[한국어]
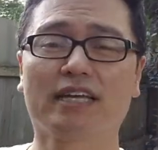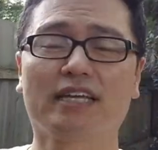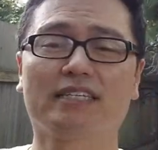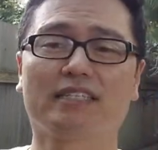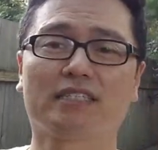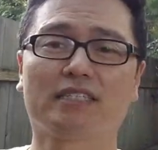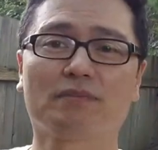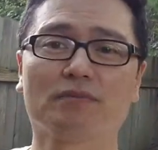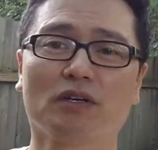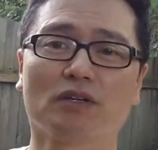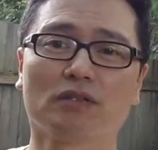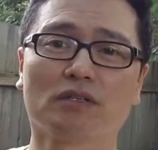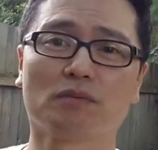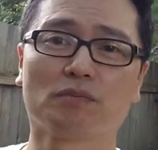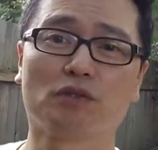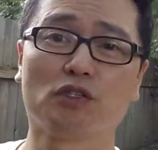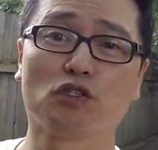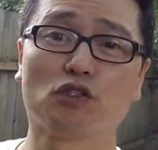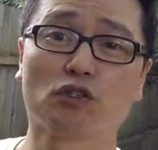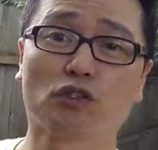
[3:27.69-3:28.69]
있으면은
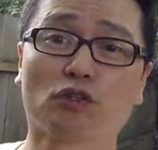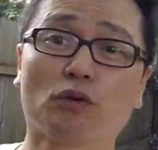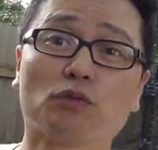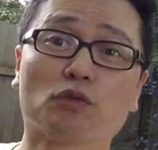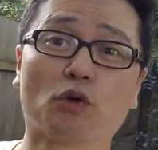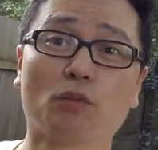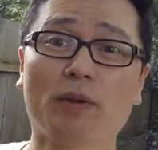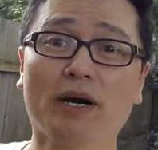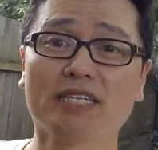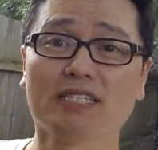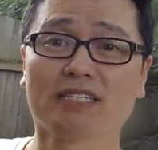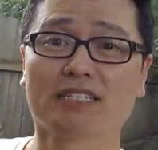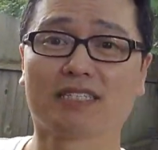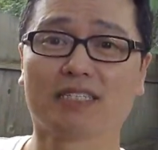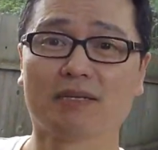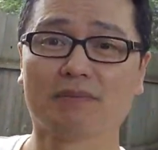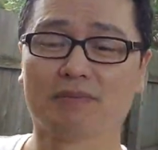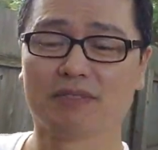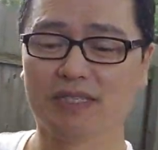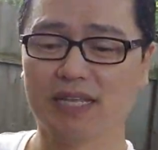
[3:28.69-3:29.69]
비중이 너무 높아지기
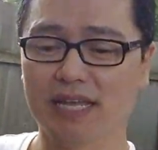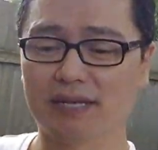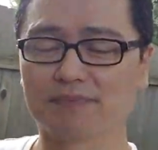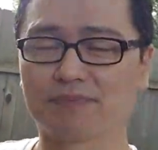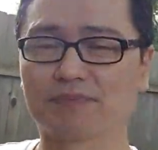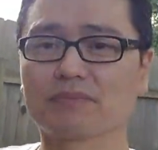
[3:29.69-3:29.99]
때문에